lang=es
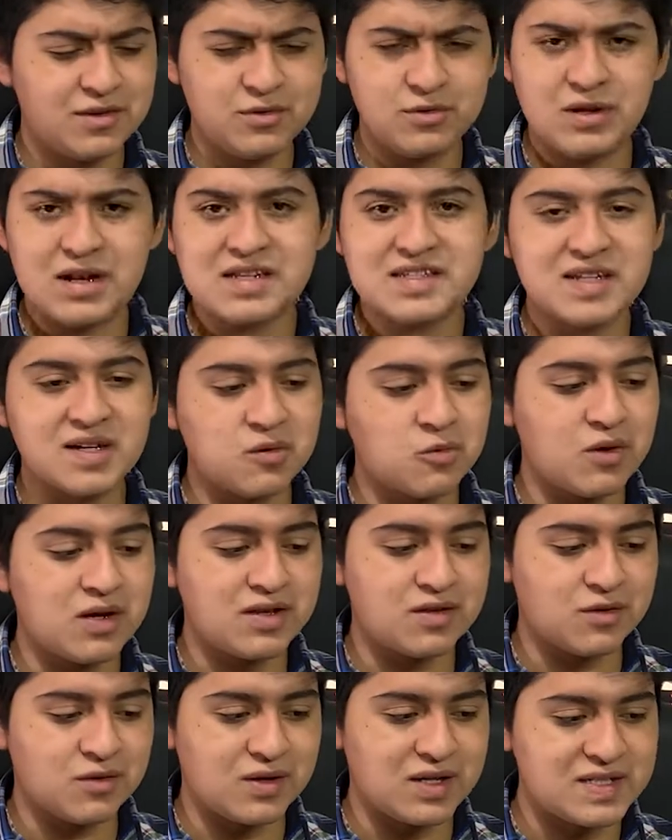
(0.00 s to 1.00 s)
no las
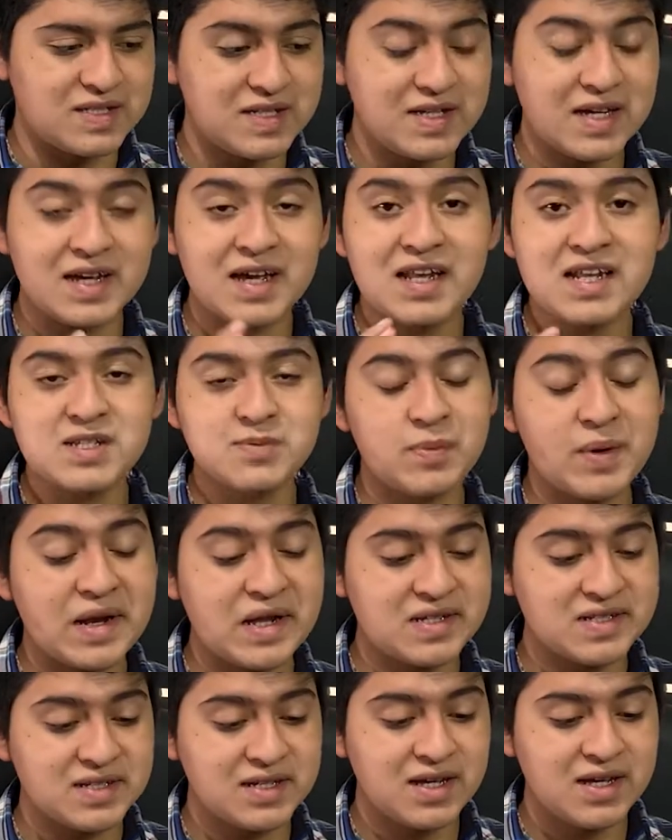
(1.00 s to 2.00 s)
encuentro. Así que, ¿qué les
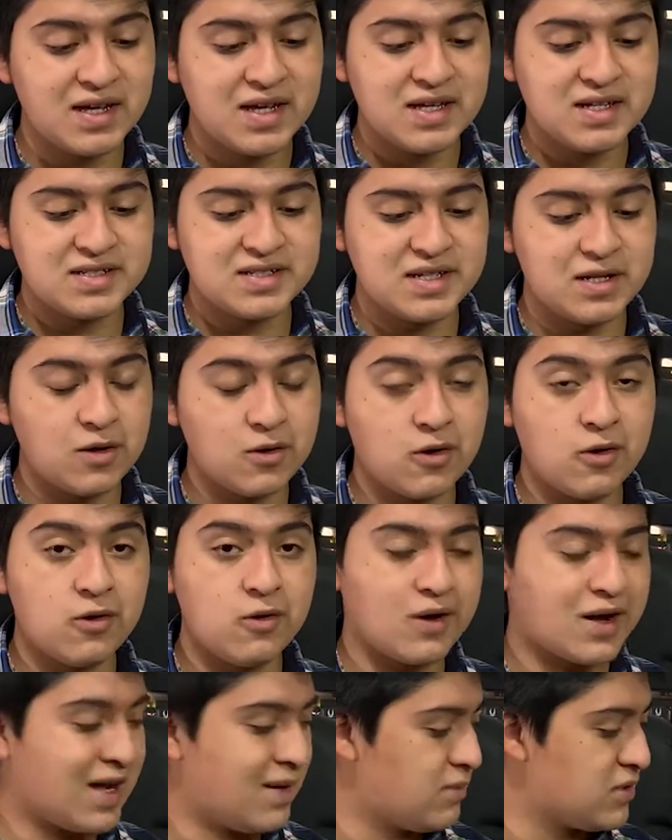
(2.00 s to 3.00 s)
parece si lo
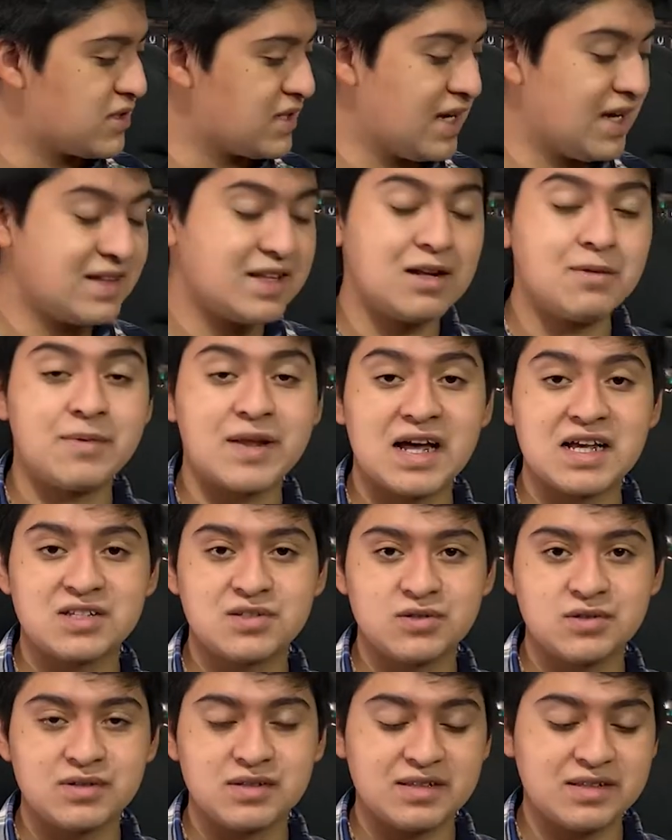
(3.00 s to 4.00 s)
colocamos en el
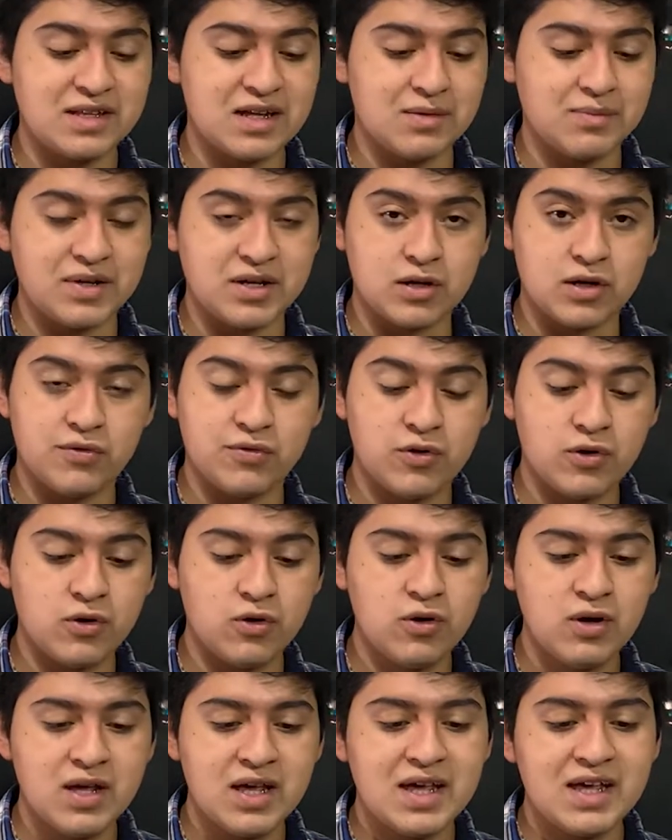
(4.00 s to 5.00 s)
brazo del
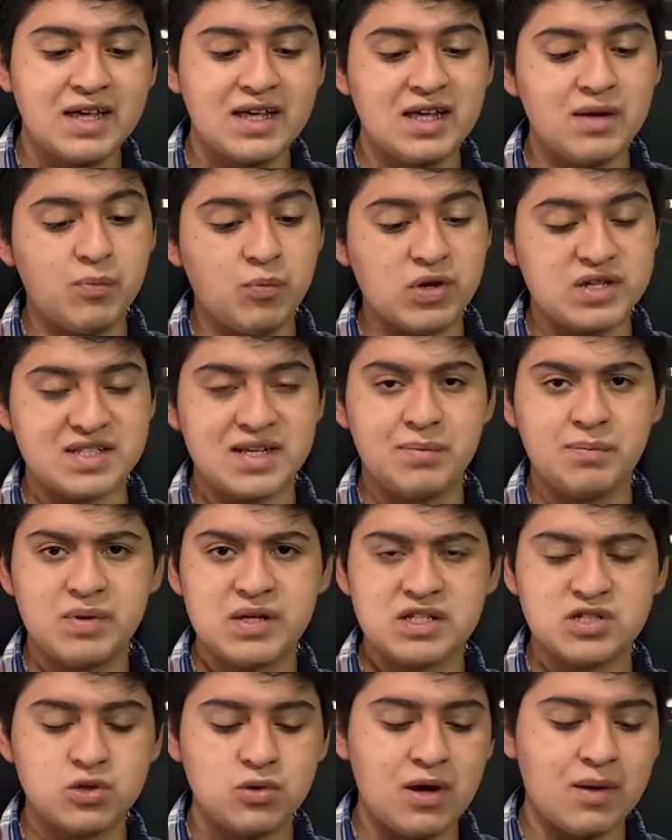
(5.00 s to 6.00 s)
micrófono? Y pues ya
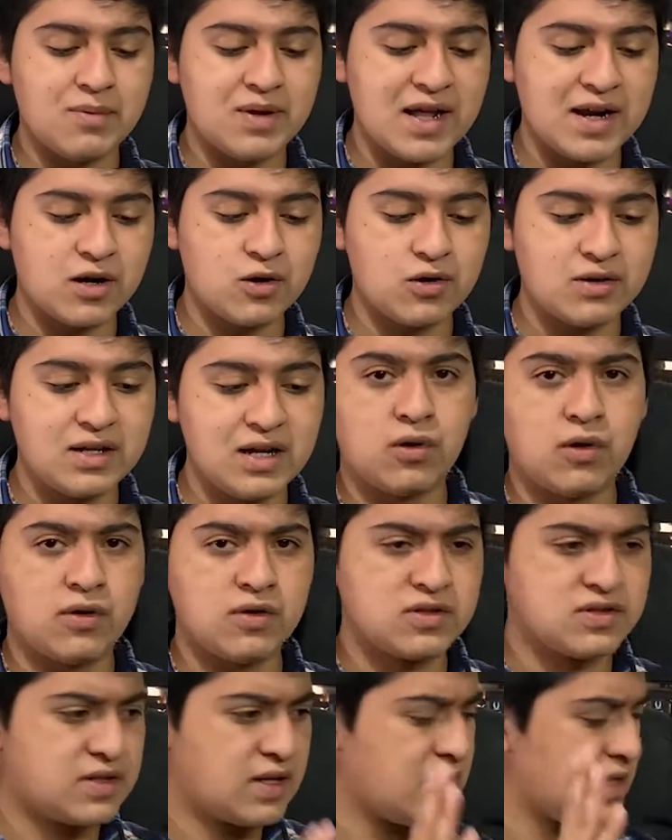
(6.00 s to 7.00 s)
empiezo a hablar con él. 1,
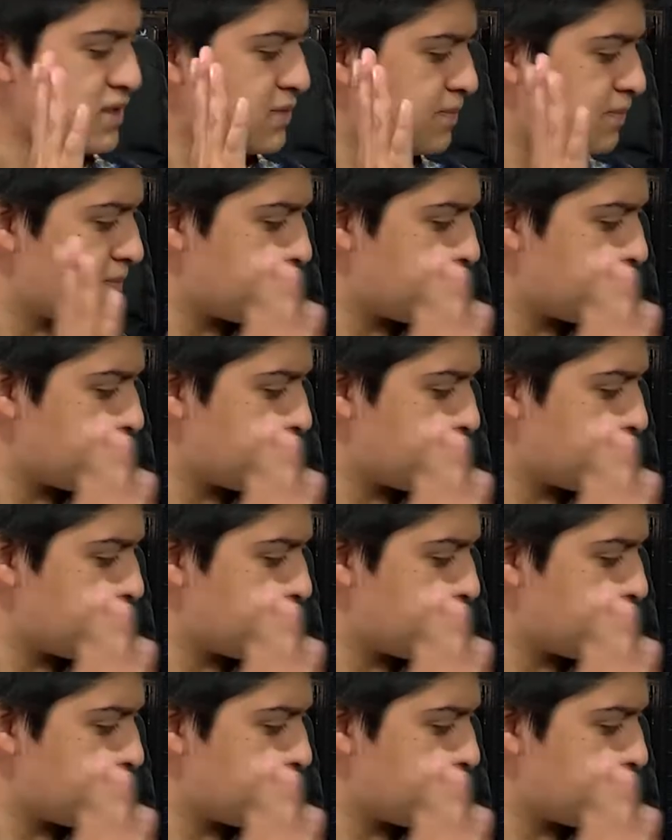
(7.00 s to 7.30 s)
2, 3.